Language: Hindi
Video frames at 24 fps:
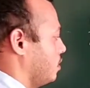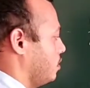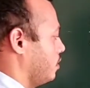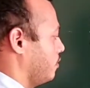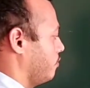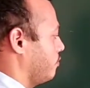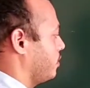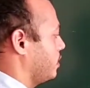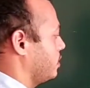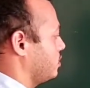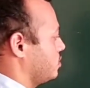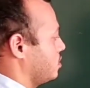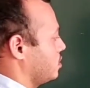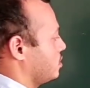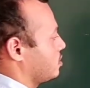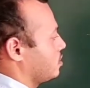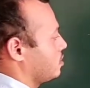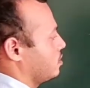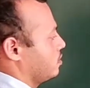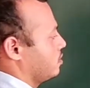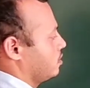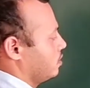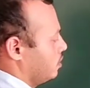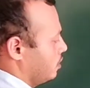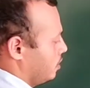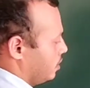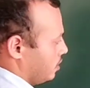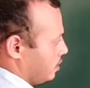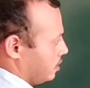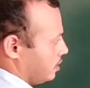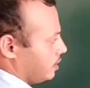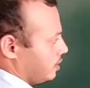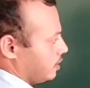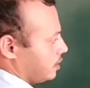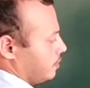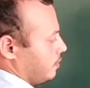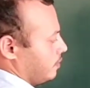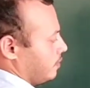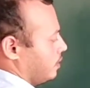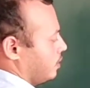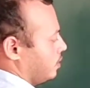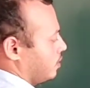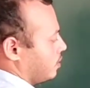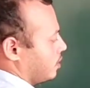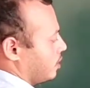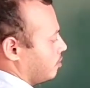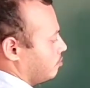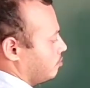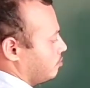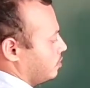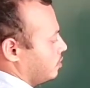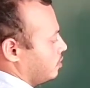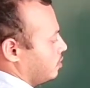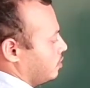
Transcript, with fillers: डिफ्रेंसीसन ठीक है अब